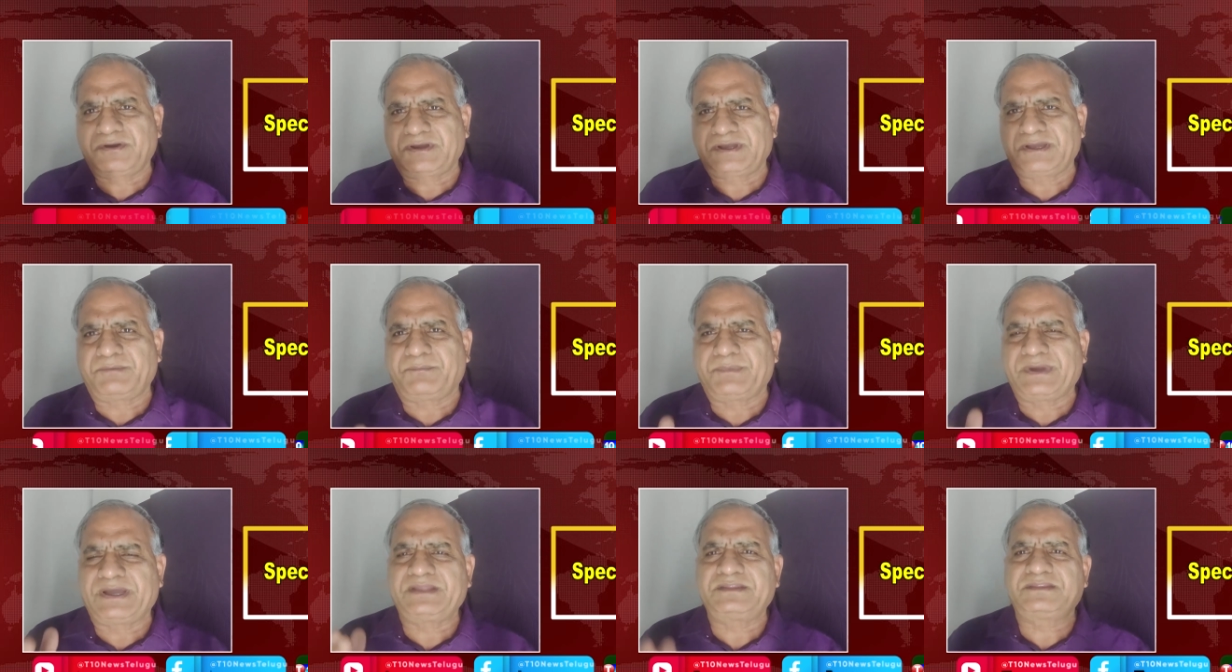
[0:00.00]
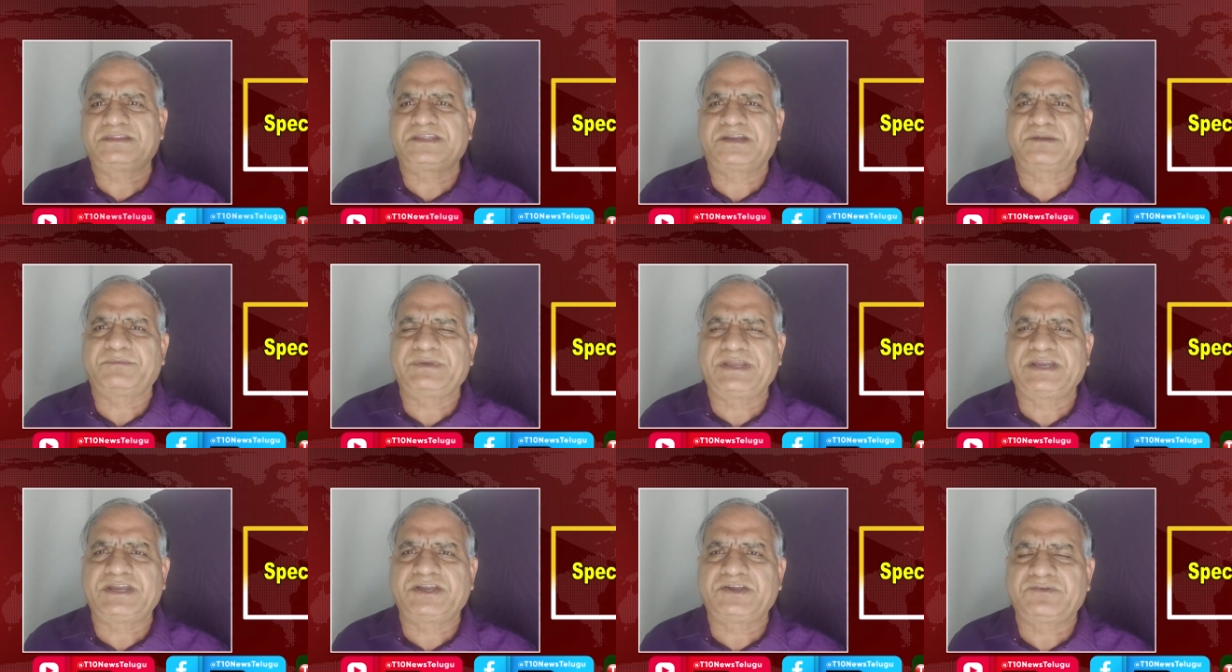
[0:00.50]
ఒక
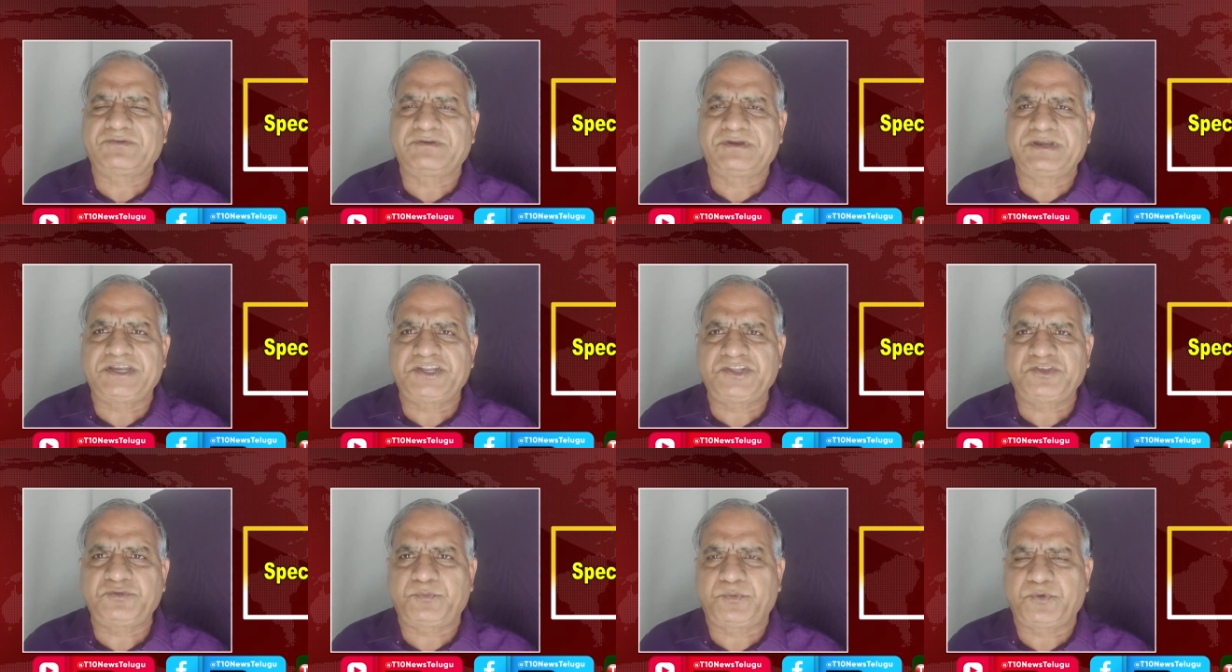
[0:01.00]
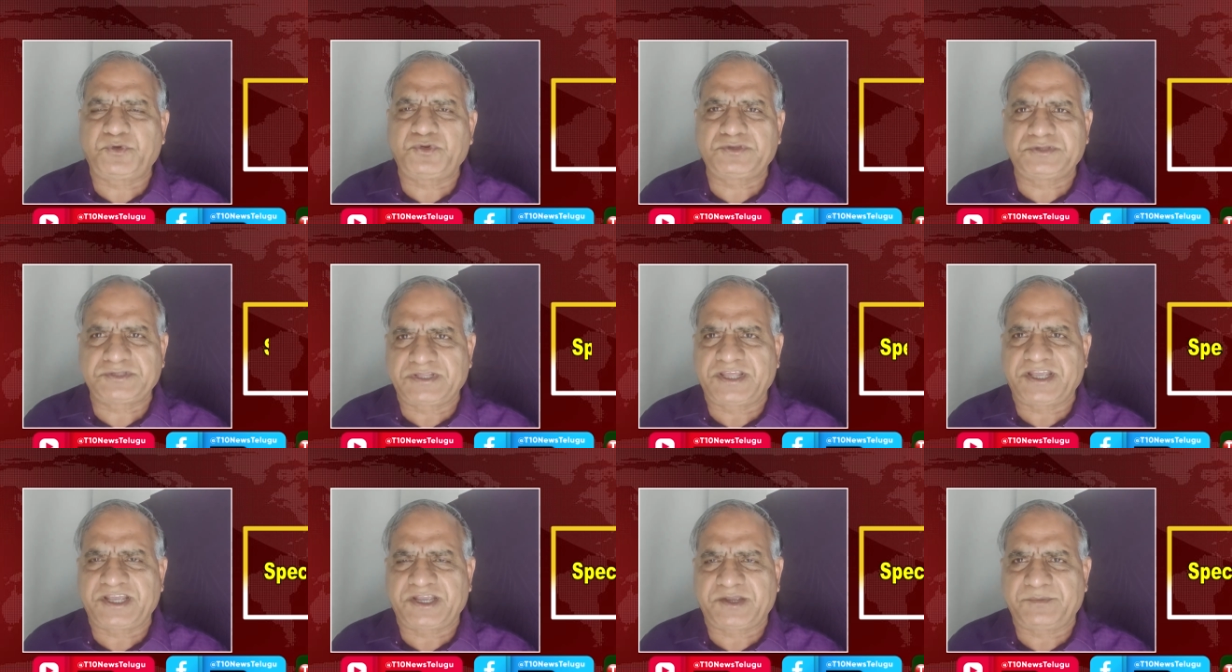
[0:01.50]
మహత్తరమైనటువంటి
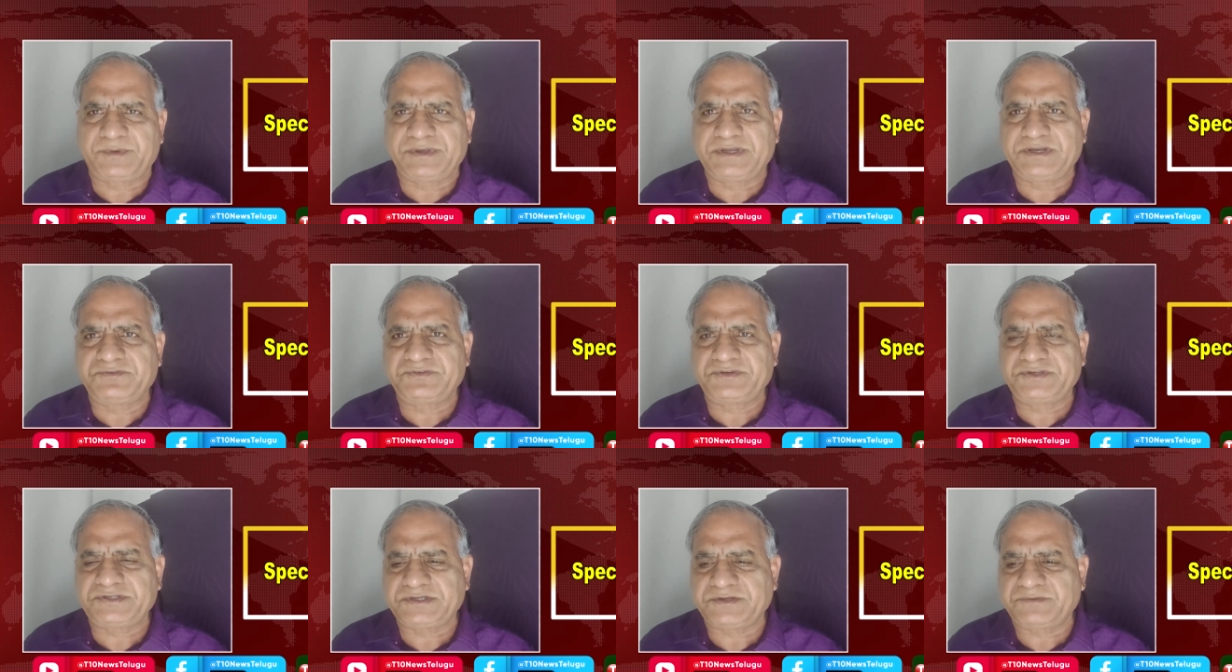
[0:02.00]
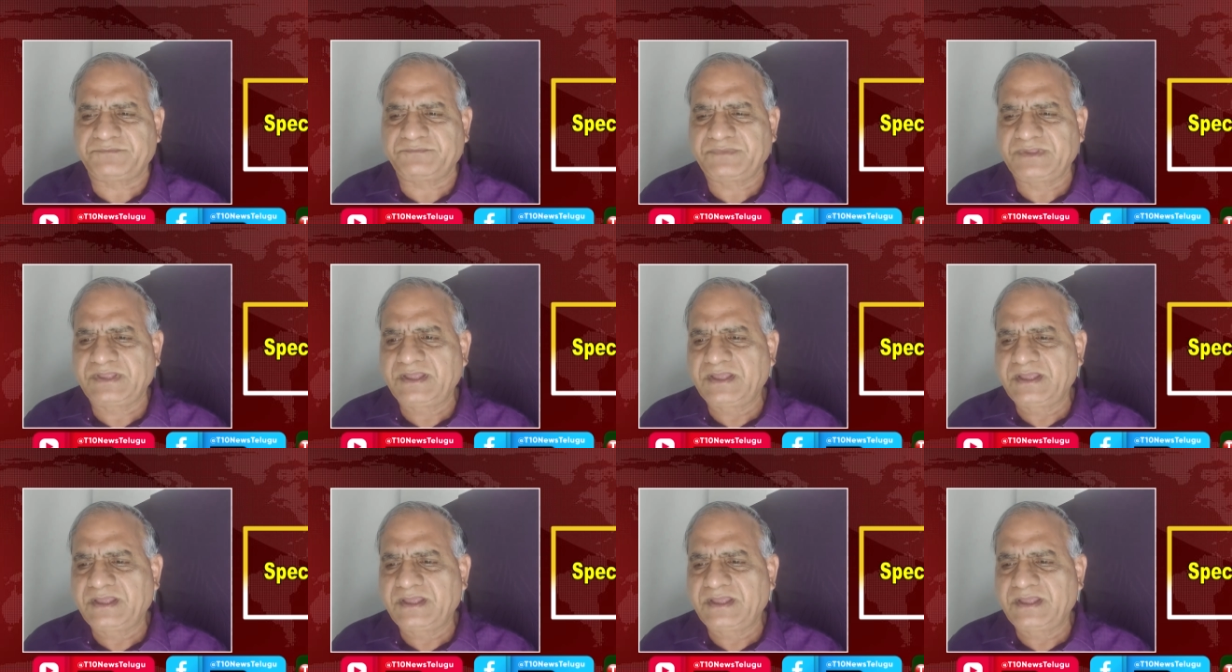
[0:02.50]
స్ఫూర్తిదాయకమైన విషయం